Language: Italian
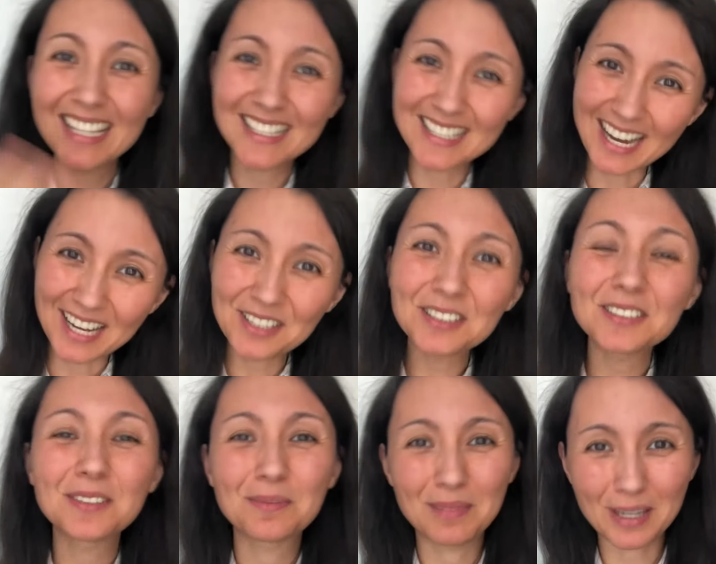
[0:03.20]
Ciao,
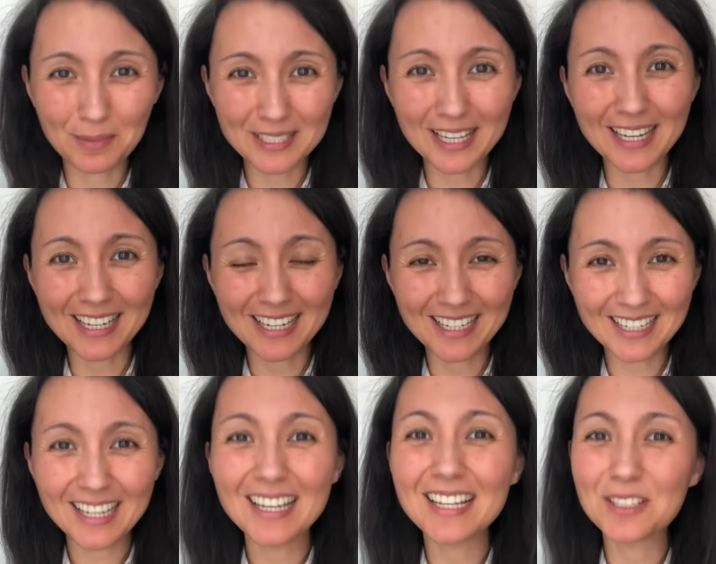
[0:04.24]
mi chiamo Sayaka
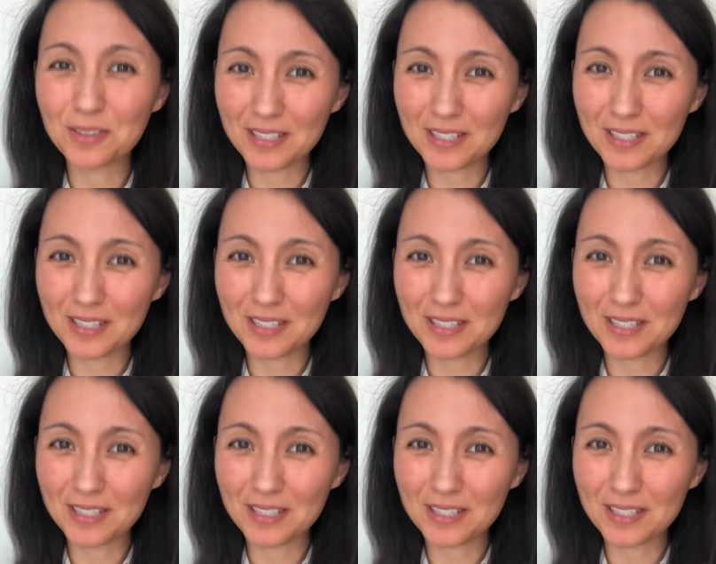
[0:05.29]
e sono